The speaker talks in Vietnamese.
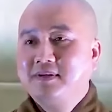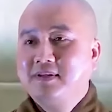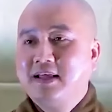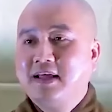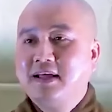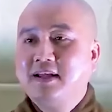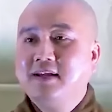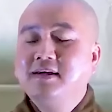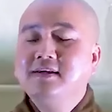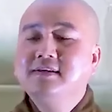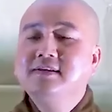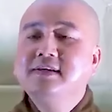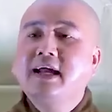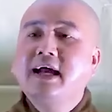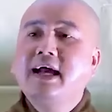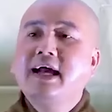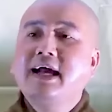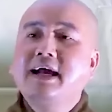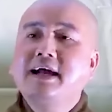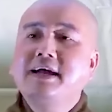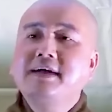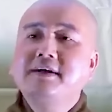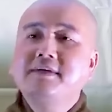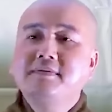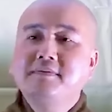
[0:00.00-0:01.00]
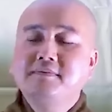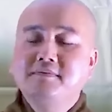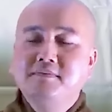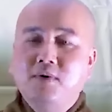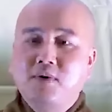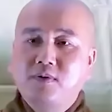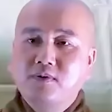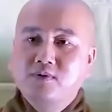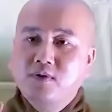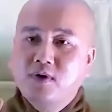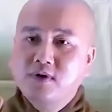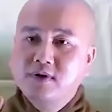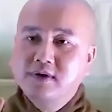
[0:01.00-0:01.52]
Thật ra
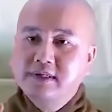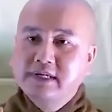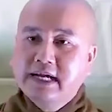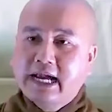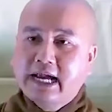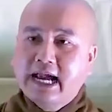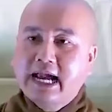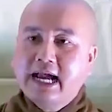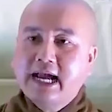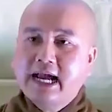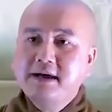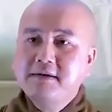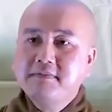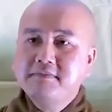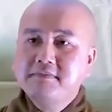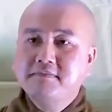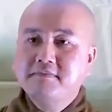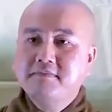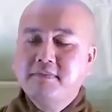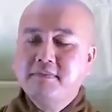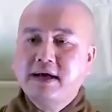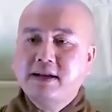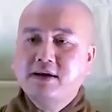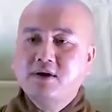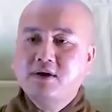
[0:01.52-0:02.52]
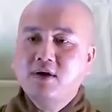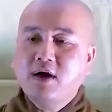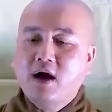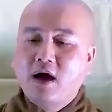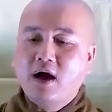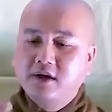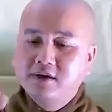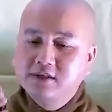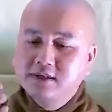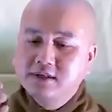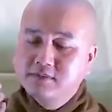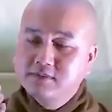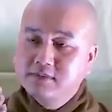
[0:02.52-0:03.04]
một con cá mà nó
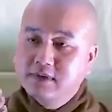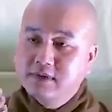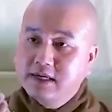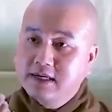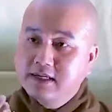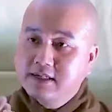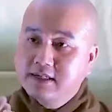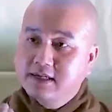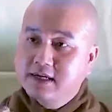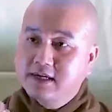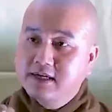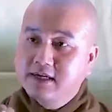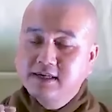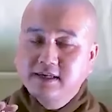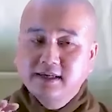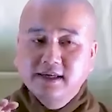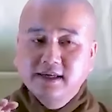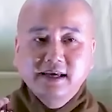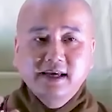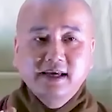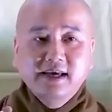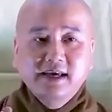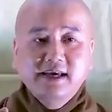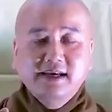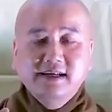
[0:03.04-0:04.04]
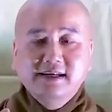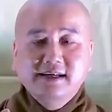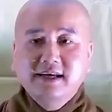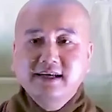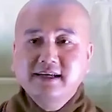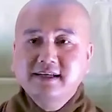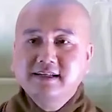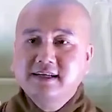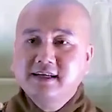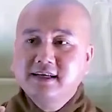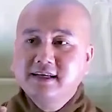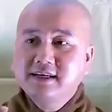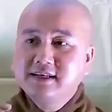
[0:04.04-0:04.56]
ở trong
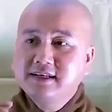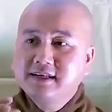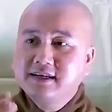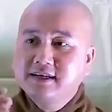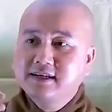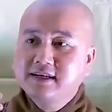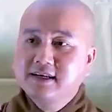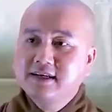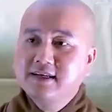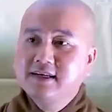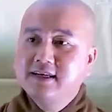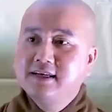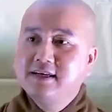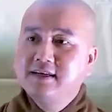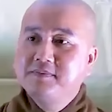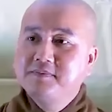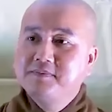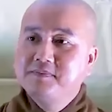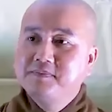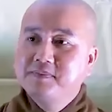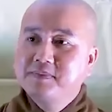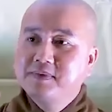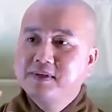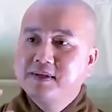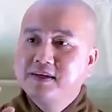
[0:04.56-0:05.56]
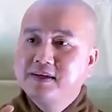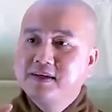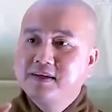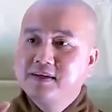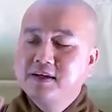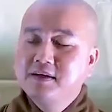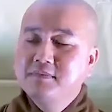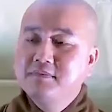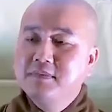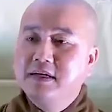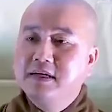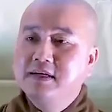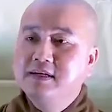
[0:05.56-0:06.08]
cái gì,
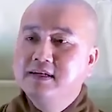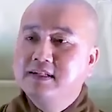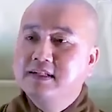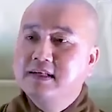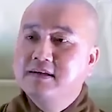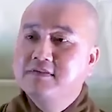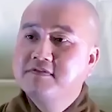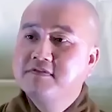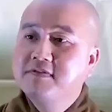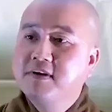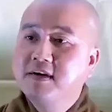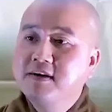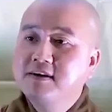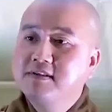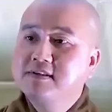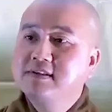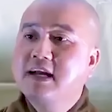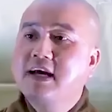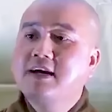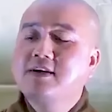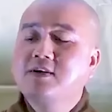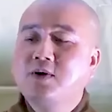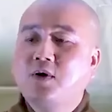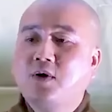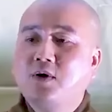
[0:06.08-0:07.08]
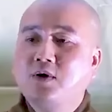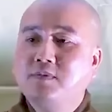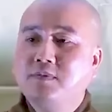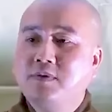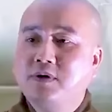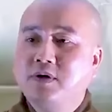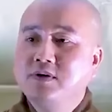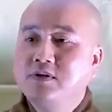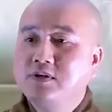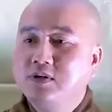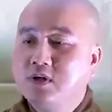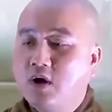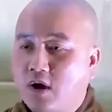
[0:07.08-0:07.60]
nó bị người ta vớt ra rồi mà
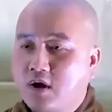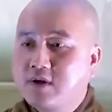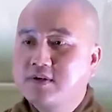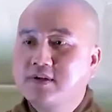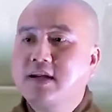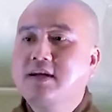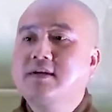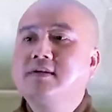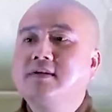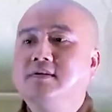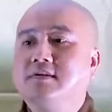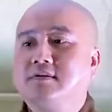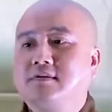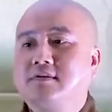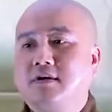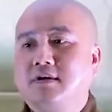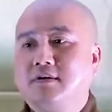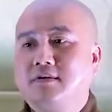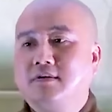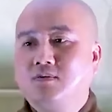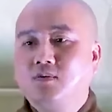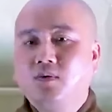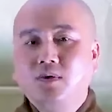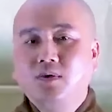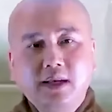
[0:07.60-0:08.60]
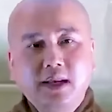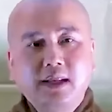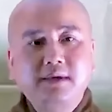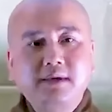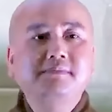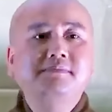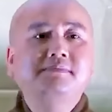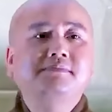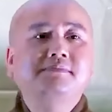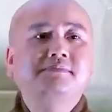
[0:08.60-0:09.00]
nó giọt ra được á, quý lắm.